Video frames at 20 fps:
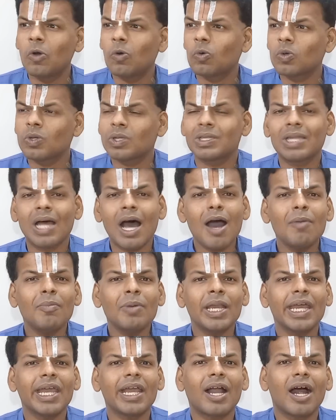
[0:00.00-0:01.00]
ஒரு
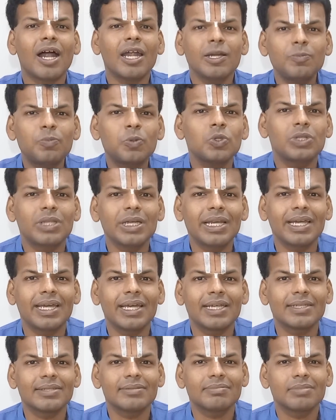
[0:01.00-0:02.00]
தாமரை காடு
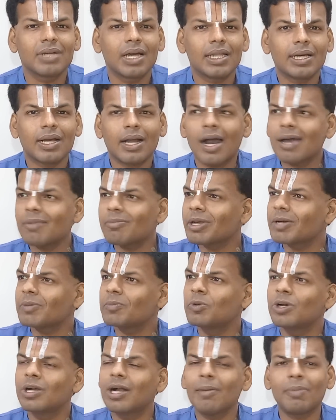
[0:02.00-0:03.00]
பூத்திருக்கிறது அந்த கார் மேகம்
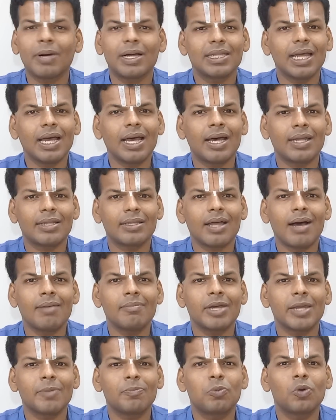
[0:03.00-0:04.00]
முழுக்க பார்த்தா
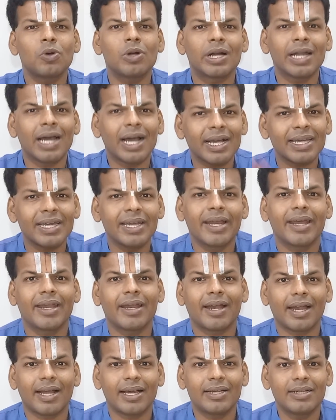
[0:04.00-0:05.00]
தாமரை பூக்களாக
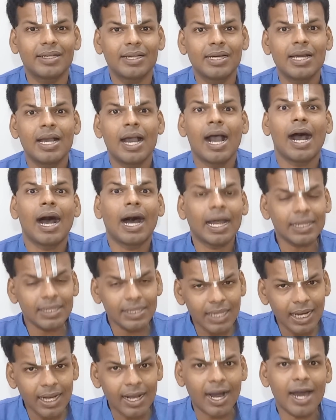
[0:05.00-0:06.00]
இருக்கின்றன
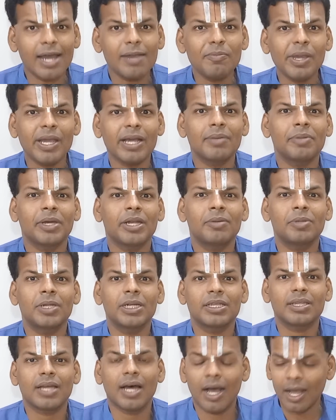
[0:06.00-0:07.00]
அந்த கார்மேகம் என்ன
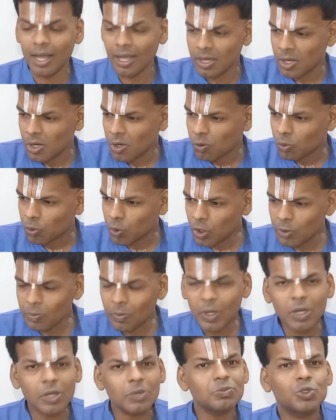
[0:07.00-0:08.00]
பண்ணித்தான் ஒரு
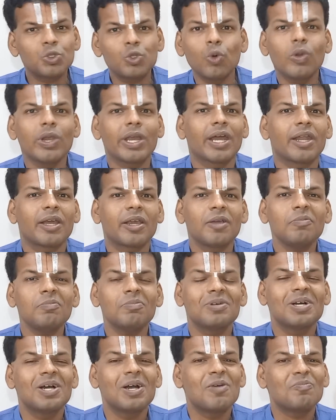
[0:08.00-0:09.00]
பக்கம் சூரியனையும்
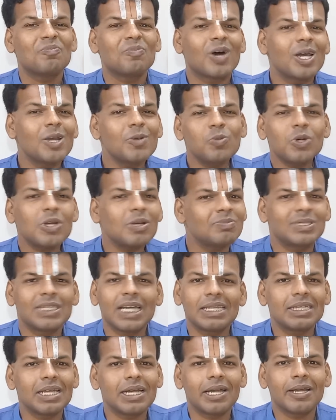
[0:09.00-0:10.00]
மறுபுறம்
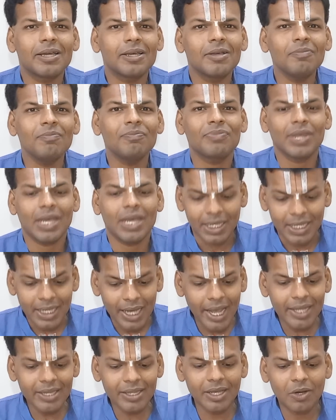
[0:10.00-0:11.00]
சந்திரனையும்
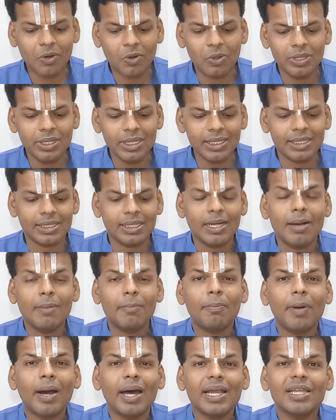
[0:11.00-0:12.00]
ஏந்தி கொண்டு
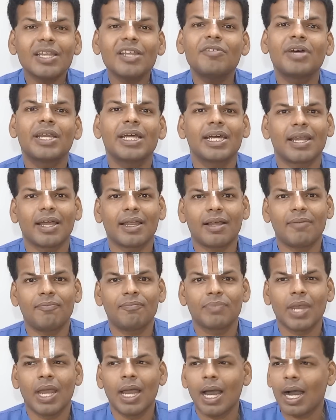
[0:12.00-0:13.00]
பறந்து வருகிறதாம்
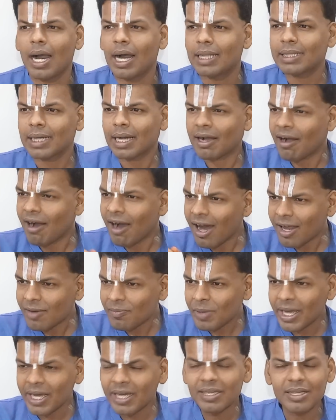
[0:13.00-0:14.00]
அந்த
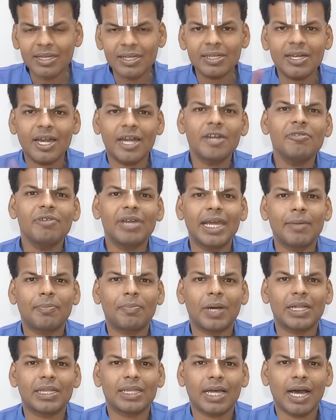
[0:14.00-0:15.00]
கார்மேகத்துக்கு நடுவிலே
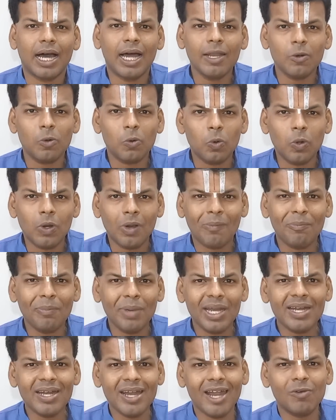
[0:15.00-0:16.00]
பார்த்தால் ஒரு
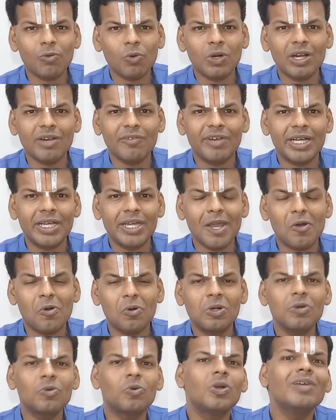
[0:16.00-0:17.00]
மின்னல் ஒன்று வெட்டி
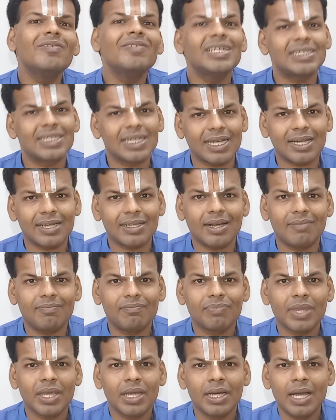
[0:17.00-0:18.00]
கொண்டு ஒளி வீசுகிறதாம்
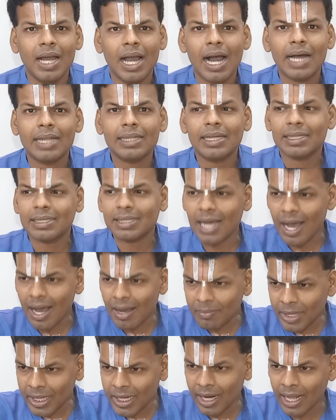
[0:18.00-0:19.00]
அந்த
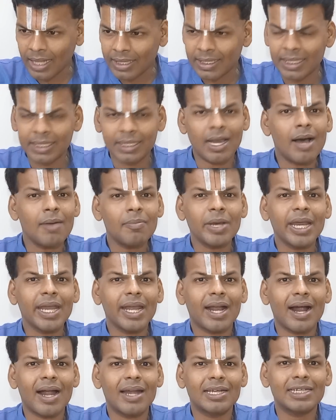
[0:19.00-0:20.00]
தாமரை அந்த
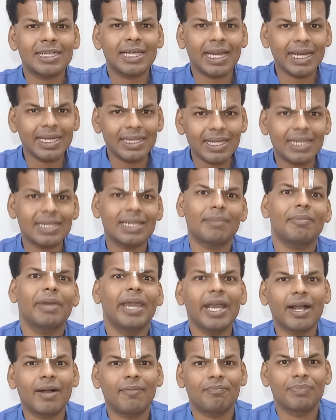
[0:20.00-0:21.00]
தாமரைக்காடு நிறைந்த அந்த
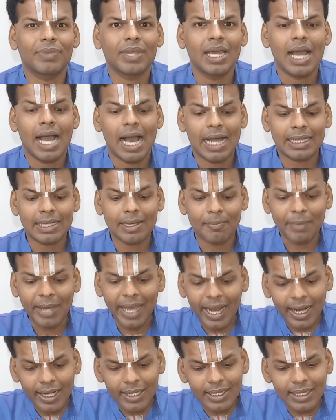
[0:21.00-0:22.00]
மேகம் அந்த
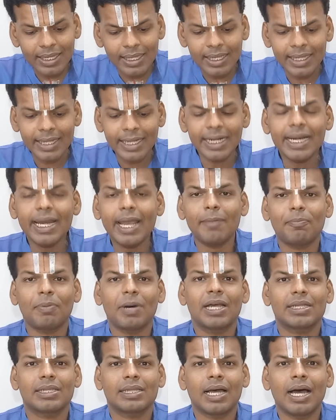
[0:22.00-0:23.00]
மேகத்துக்கு கீழே
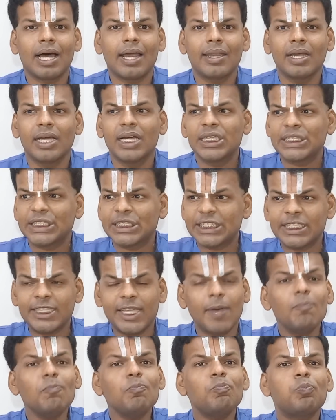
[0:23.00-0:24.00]
பார்த்தால்
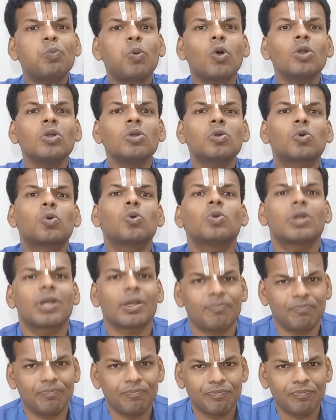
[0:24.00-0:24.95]
செம்பொன் குன்றம்